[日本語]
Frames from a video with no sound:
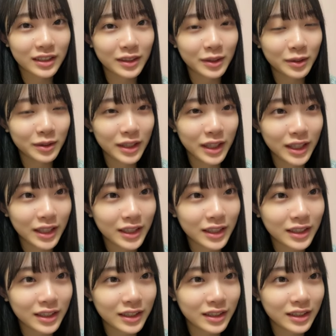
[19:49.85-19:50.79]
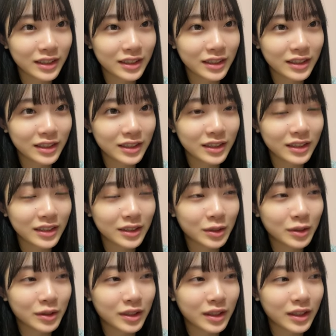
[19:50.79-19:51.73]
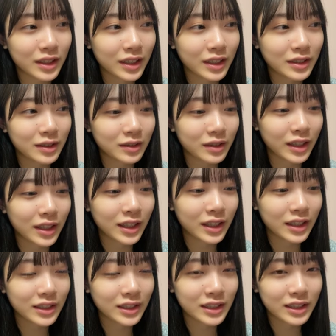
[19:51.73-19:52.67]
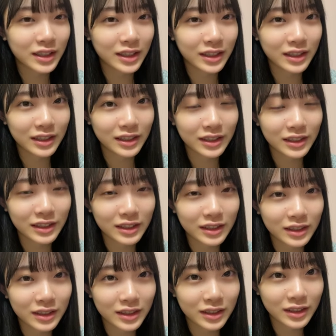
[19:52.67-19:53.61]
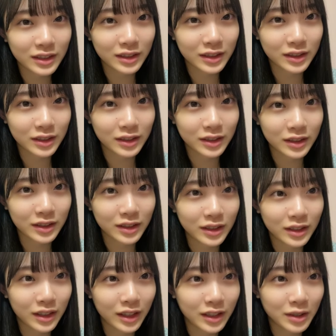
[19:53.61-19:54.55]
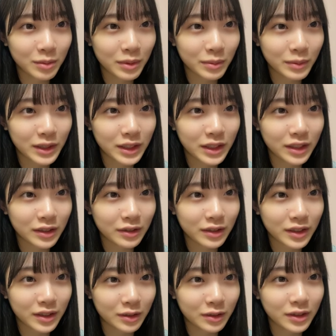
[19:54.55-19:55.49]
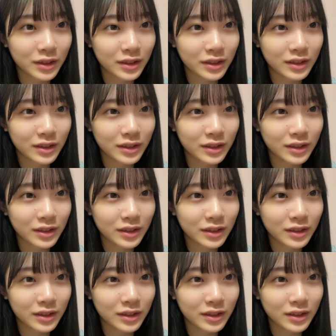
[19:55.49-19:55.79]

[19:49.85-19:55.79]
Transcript: 後輩というかなんかその新しく初めましての人も